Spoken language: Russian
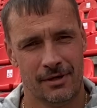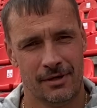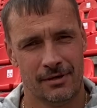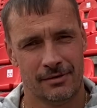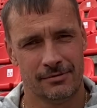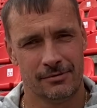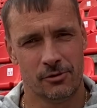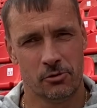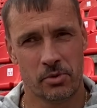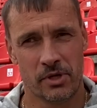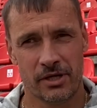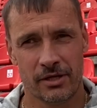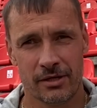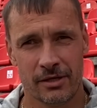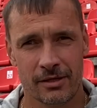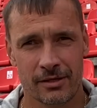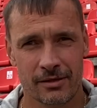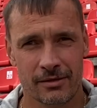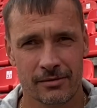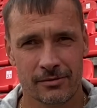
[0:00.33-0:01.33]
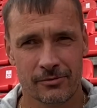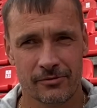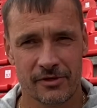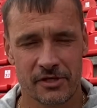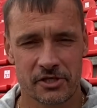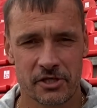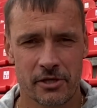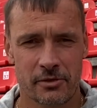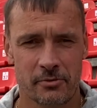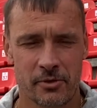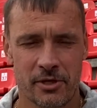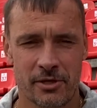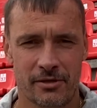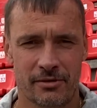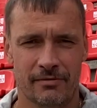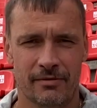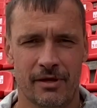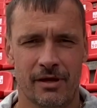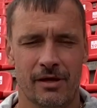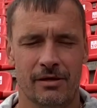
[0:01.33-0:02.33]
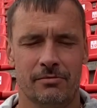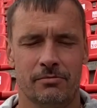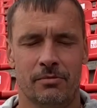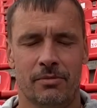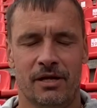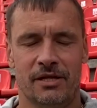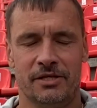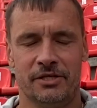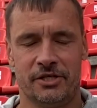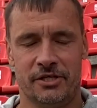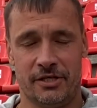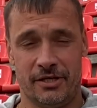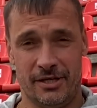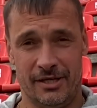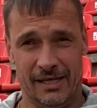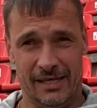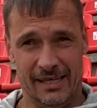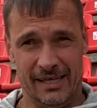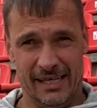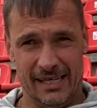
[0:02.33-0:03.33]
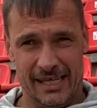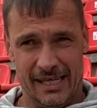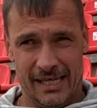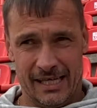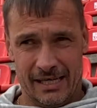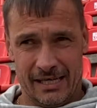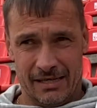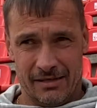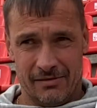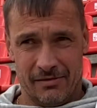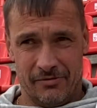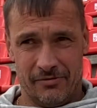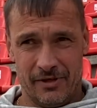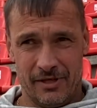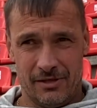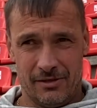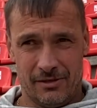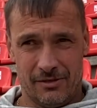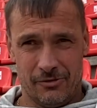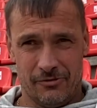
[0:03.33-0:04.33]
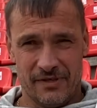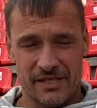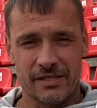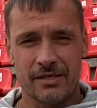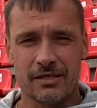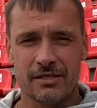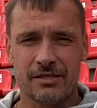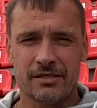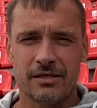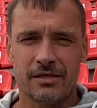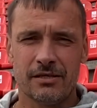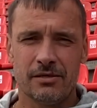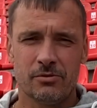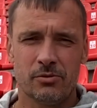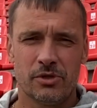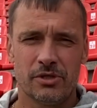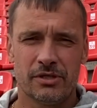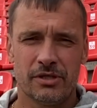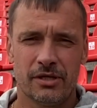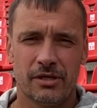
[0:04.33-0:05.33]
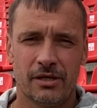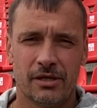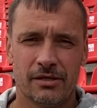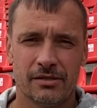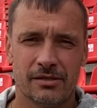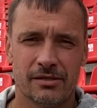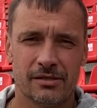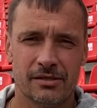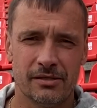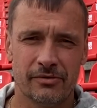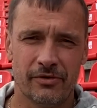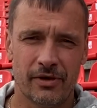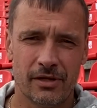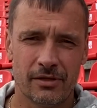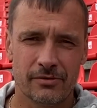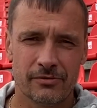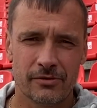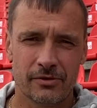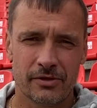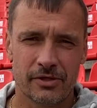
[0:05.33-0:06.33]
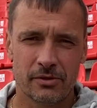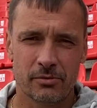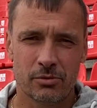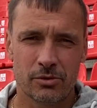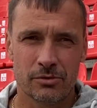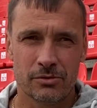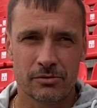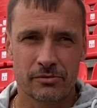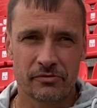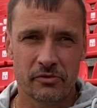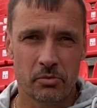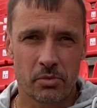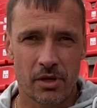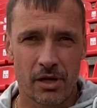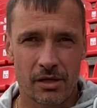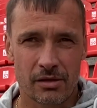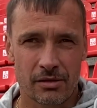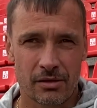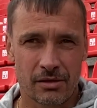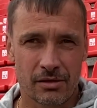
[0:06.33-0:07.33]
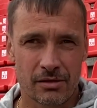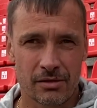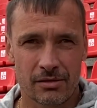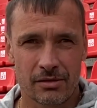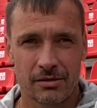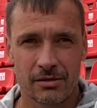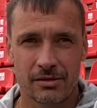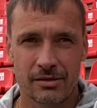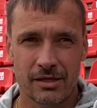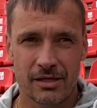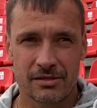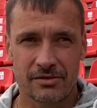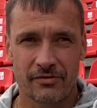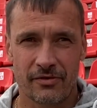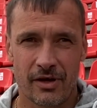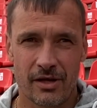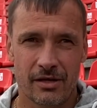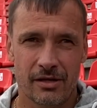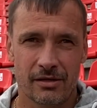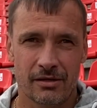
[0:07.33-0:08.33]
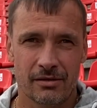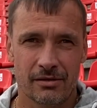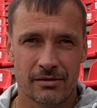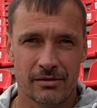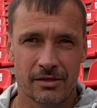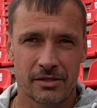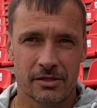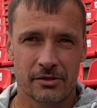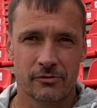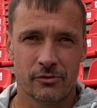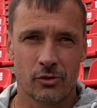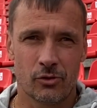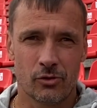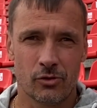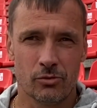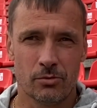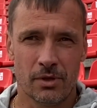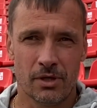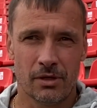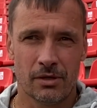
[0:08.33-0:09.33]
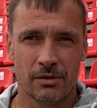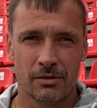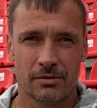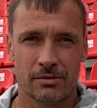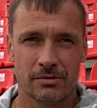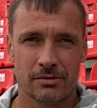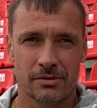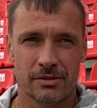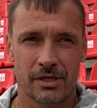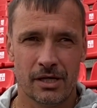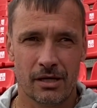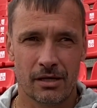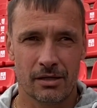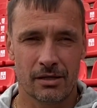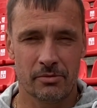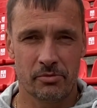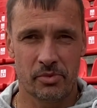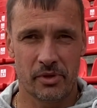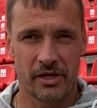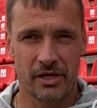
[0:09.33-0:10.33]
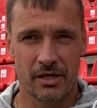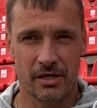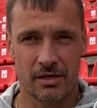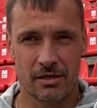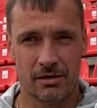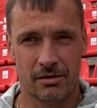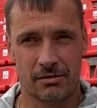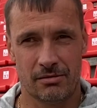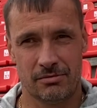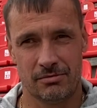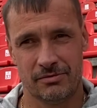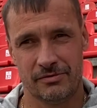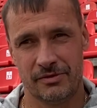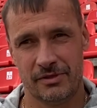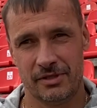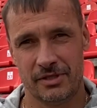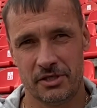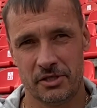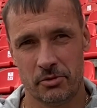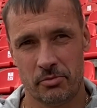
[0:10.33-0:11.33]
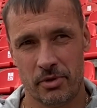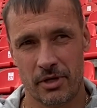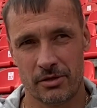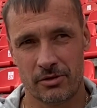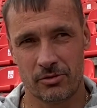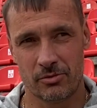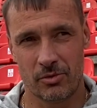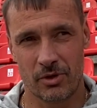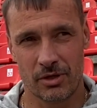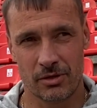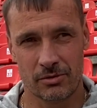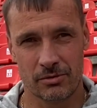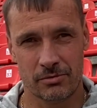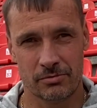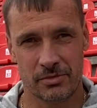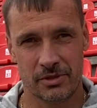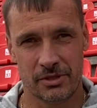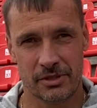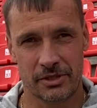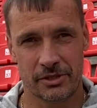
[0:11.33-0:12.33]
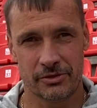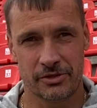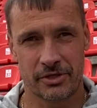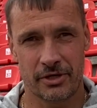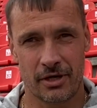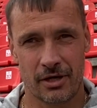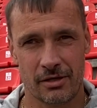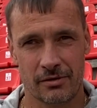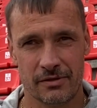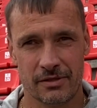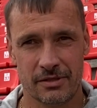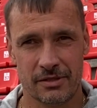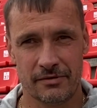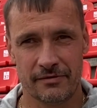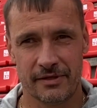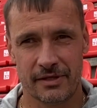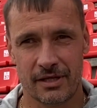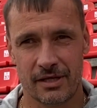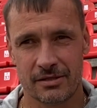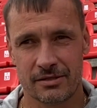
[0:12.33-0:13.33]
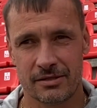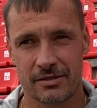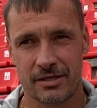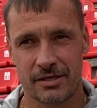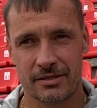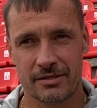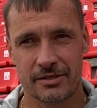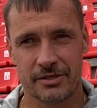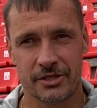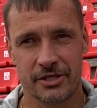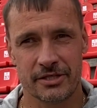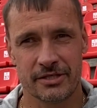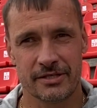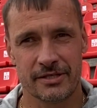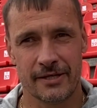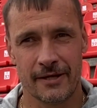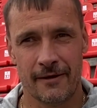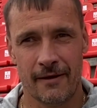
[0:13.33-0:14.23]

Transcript: Добрый день, уважаемые болельщики. В это воскресенье будет игра с Иваново, где будут выбирать э, название нашего клуба. Я когда приехал в 2005 году, был еще Чкаловец 1936,